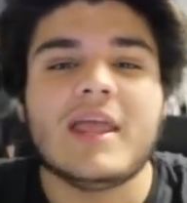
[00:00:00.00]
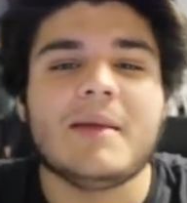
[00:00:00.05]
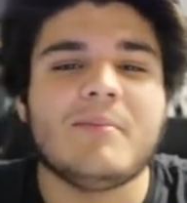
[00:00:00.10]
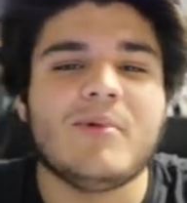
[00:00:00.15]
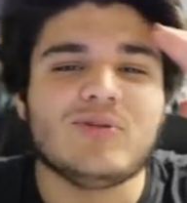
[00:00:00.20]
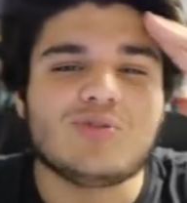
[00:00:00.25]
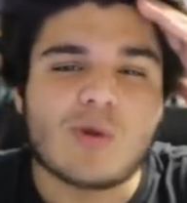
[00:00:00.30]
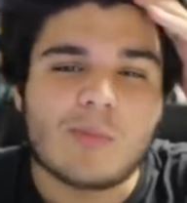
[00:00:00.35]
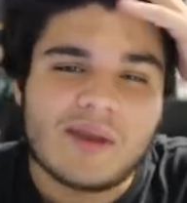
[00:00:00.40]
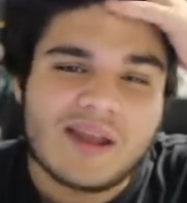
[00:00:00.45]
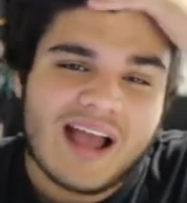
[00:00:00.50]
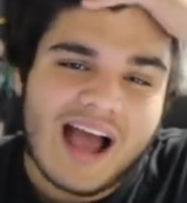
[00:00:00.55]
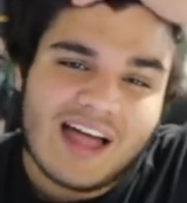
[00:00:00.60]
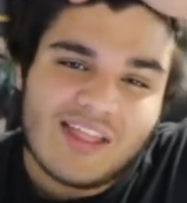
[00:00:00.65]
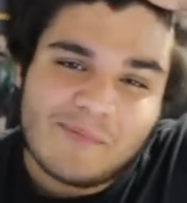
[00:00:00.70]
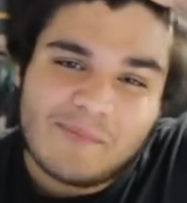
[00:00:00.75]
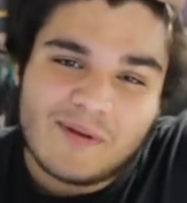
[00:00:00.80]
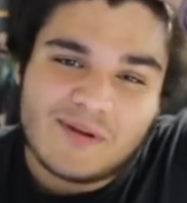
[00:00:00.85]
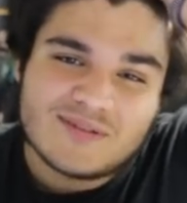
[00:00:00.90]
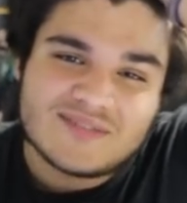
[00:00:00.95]
E muito
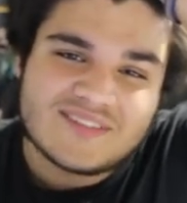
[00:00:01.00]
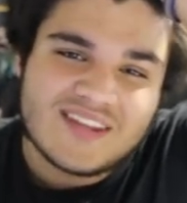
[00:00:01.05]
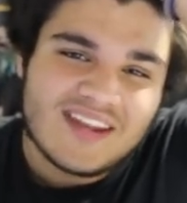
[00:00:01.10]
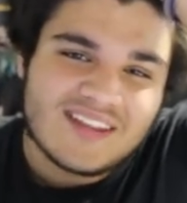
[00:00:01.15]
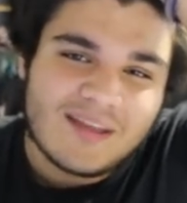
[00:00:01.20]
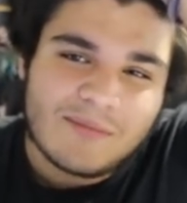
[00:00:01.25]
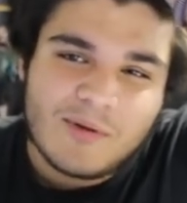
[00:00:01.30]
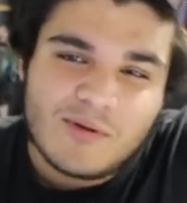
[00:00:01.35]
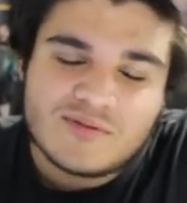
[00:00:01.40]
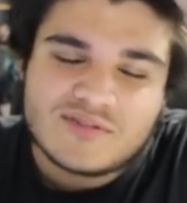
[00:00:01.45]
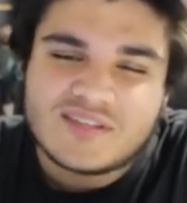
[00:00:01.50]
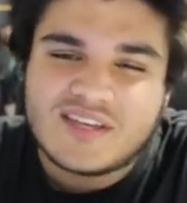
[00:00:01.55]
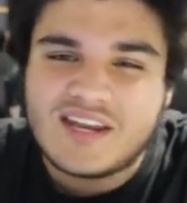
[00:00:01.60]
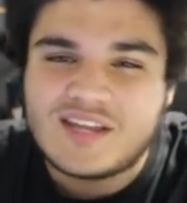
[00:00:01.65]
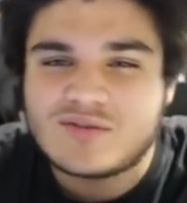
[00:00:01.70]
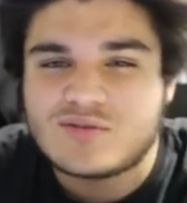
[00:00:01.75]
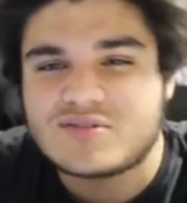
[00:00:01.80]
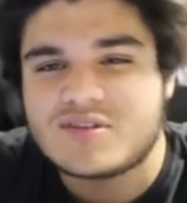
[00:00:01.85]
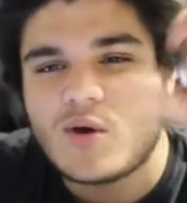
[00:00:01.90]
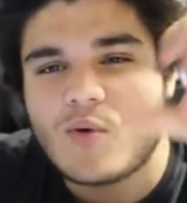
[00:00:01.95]
obrigado pelos 30 mil
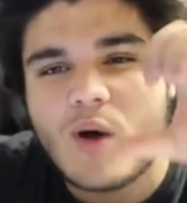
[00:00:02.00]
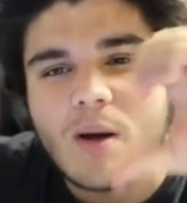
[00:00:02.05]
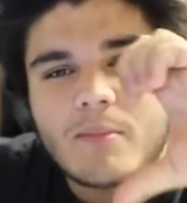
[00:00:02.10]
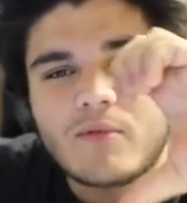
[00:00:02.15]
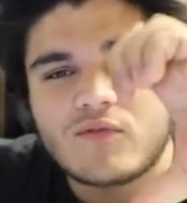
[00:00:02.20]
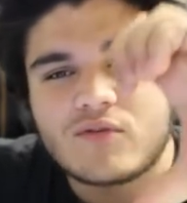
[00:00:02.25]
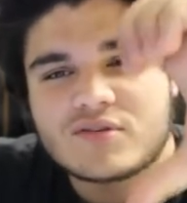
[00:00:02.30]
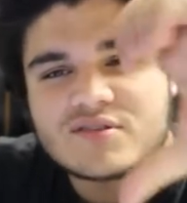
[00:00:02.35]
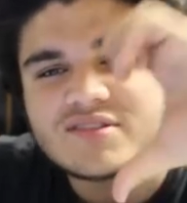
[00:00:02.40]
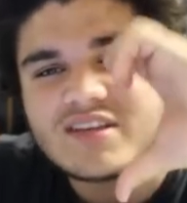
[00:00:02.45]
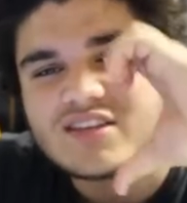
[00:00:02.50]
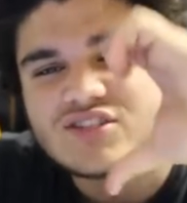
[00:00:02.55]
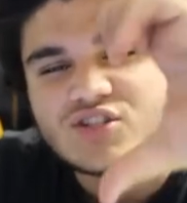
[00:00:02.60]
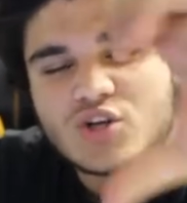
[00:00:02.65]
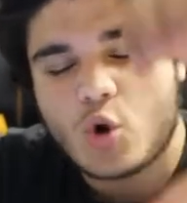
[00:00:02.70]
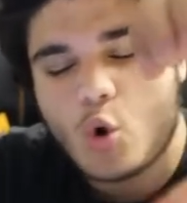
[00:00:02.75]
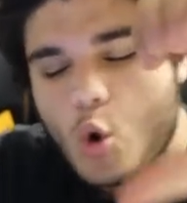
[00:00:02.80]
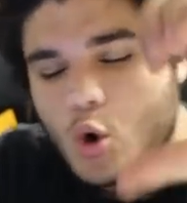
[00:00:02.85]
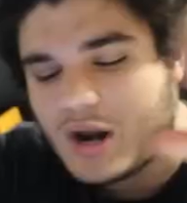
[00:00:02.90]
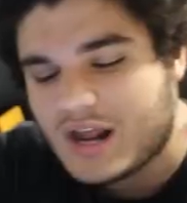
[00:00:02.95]
inscritos, eu amo vocês
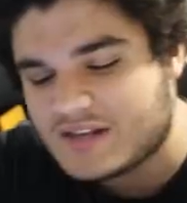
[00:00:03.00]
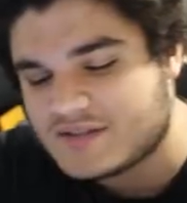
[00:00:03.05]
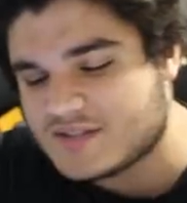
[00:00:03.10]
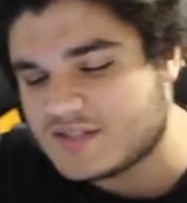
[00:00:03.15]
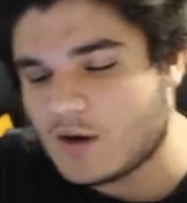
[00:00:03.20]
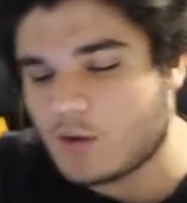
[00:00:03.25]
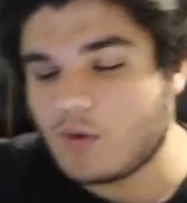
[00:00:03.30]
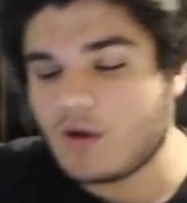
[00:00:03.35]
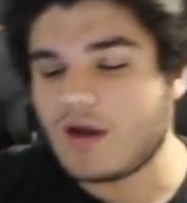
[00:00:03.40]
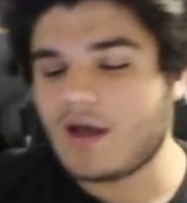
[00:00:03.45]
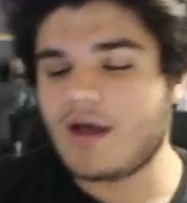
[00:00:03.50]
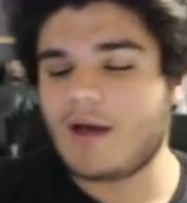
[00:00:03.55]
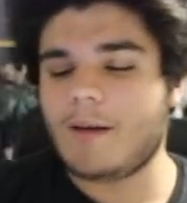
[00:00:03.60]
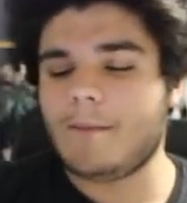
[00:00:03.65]
de coração.